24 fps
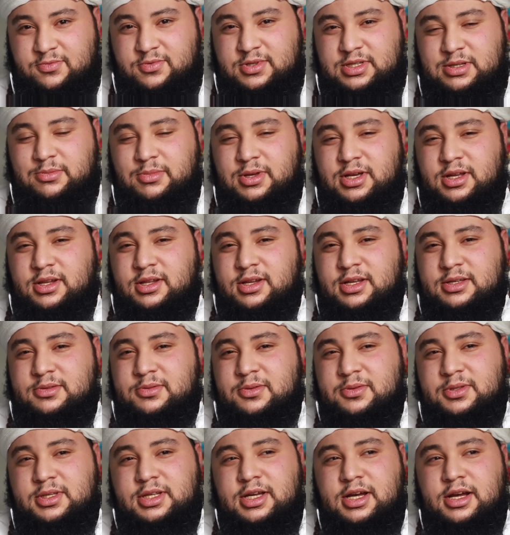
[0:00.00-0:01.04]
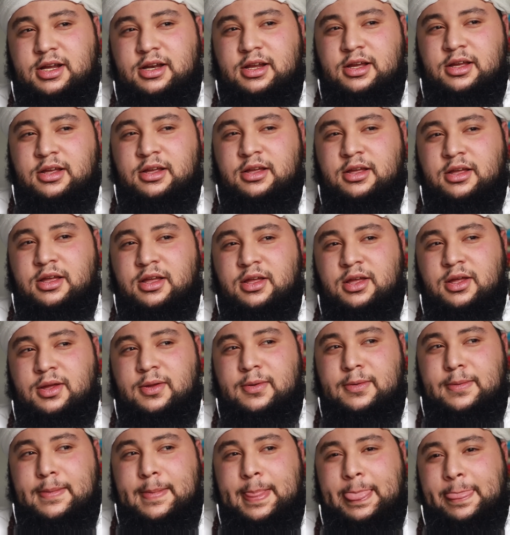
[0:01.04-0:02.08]
Vous aimez Allah
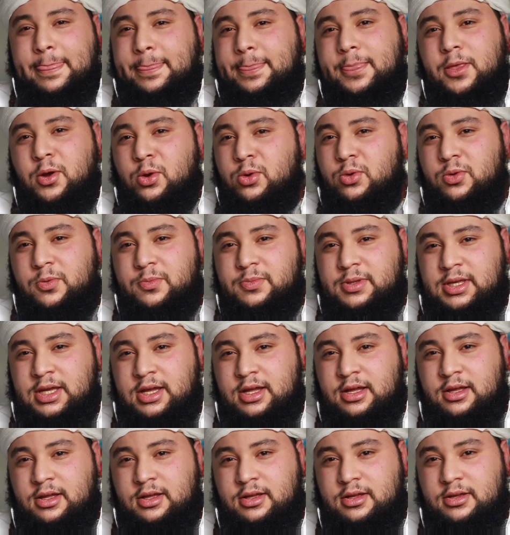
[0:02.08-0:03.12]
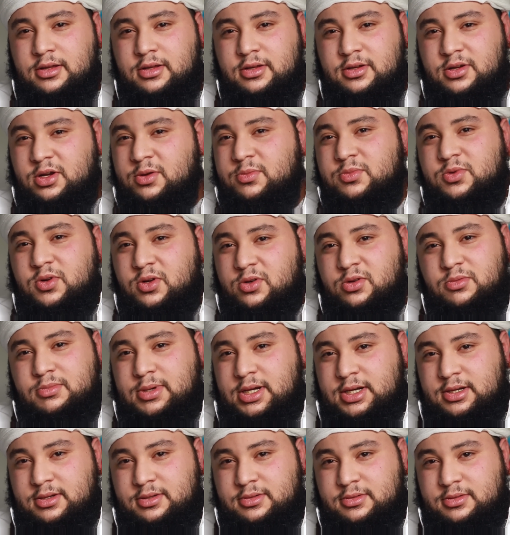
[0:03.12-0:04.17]
dans le bien comme dans le
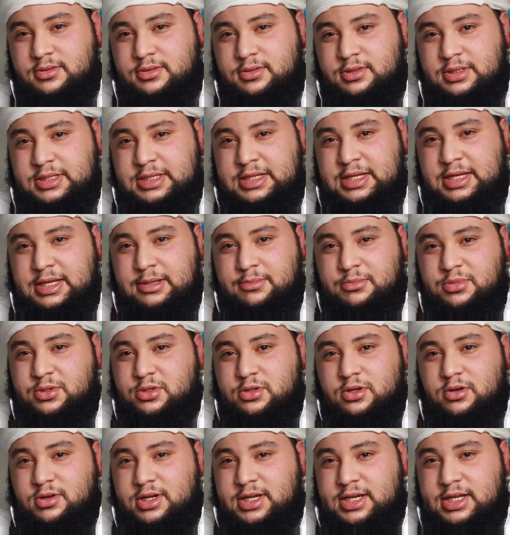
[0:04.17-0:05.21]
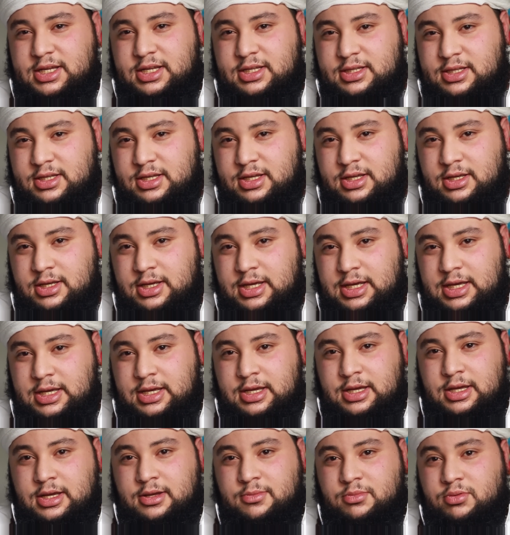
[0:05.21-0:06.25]
mal. Puisqu'en réalité,
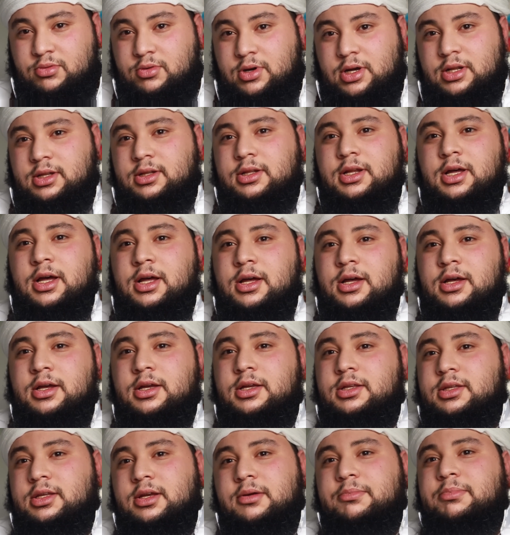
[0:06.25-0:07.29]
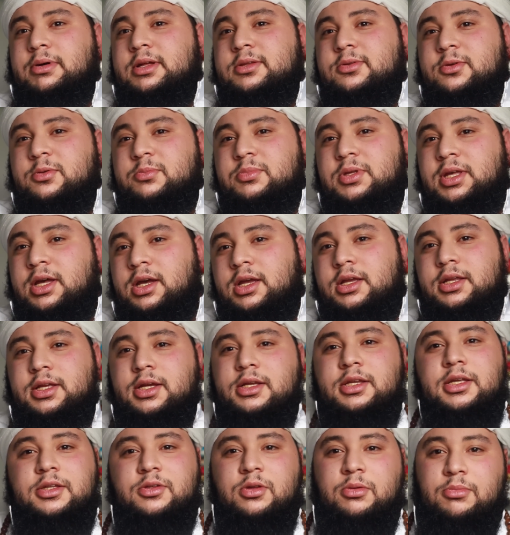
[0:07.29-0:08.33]
pour Allah, il n'y a pas de bien, il n'y
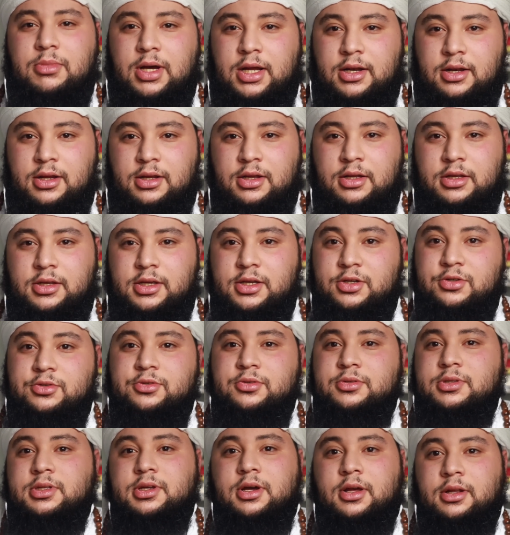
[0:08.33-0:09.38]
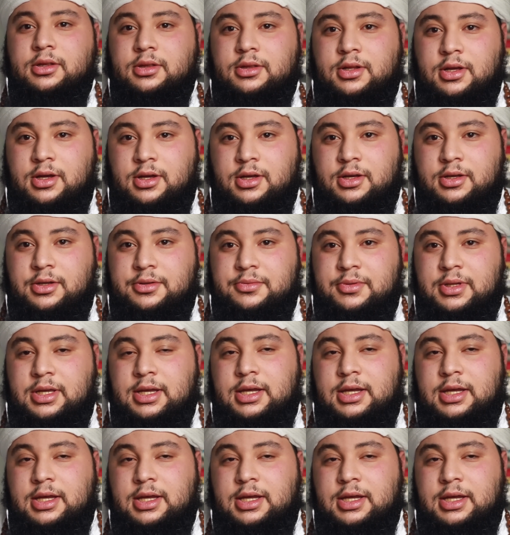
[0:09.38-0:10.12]
a ni de mal. Il y a juste Allah.